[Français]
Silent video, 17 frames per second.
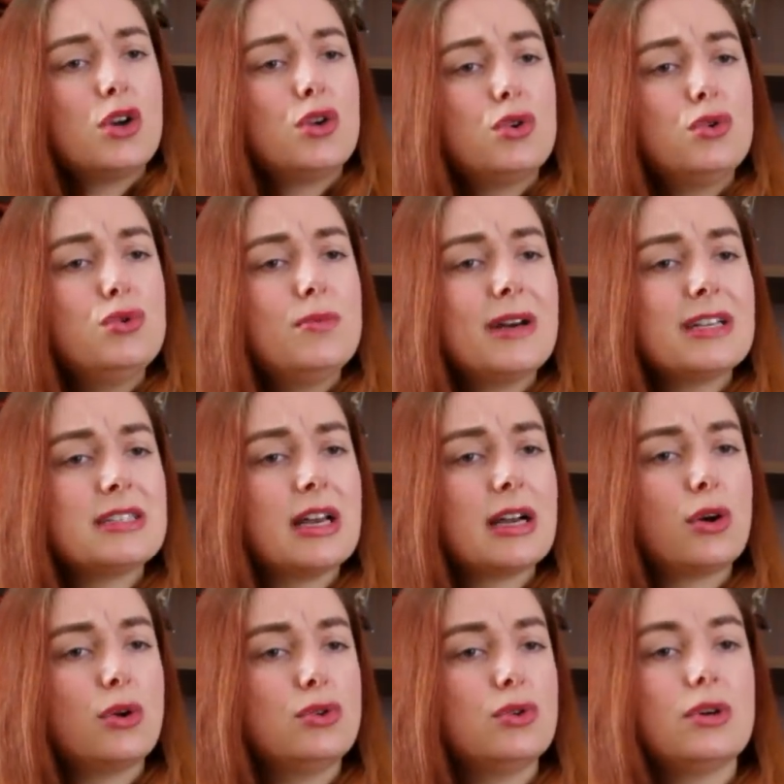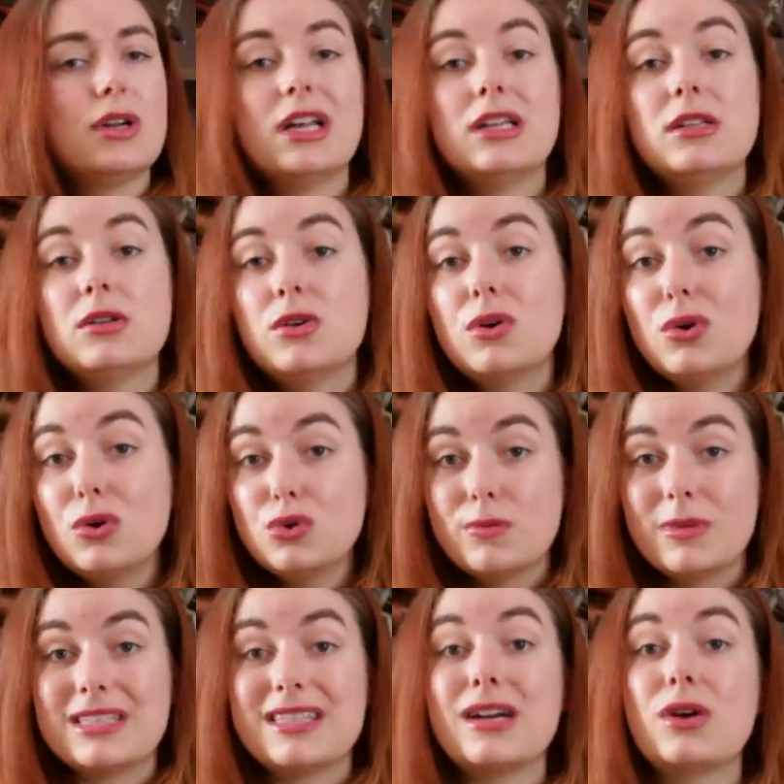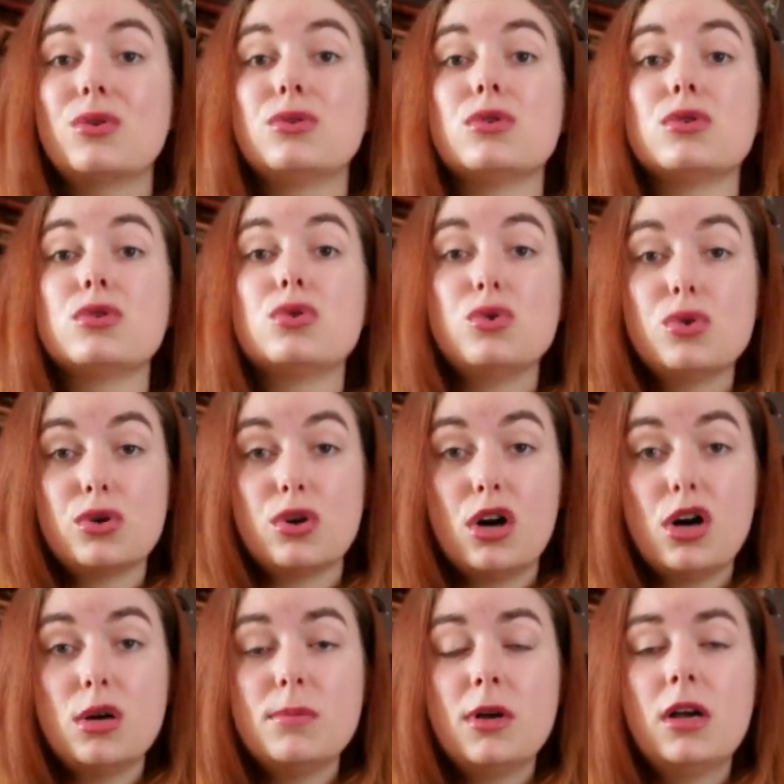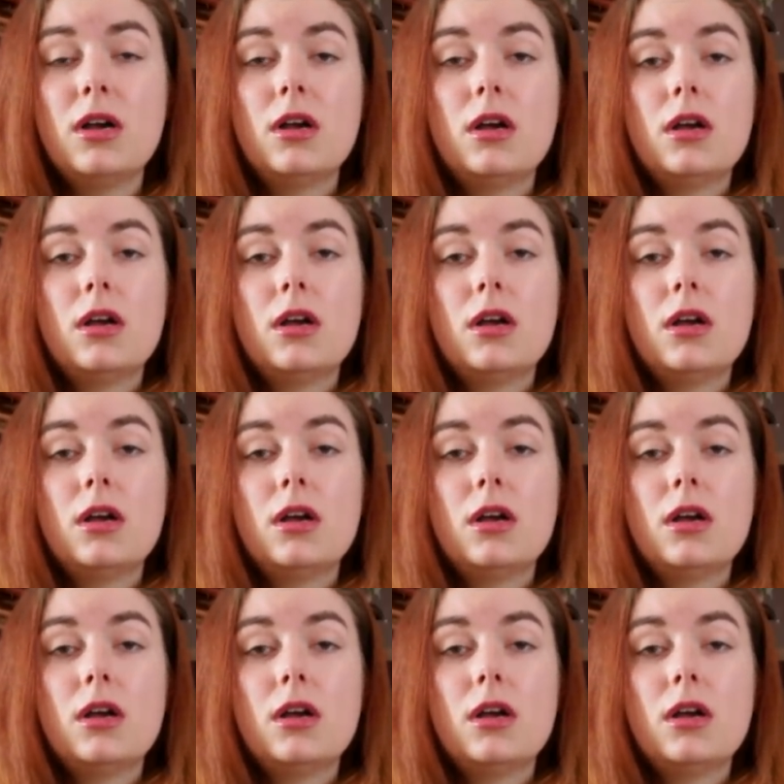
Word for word: du massacre de Glencoe, du massacre de Stockholm.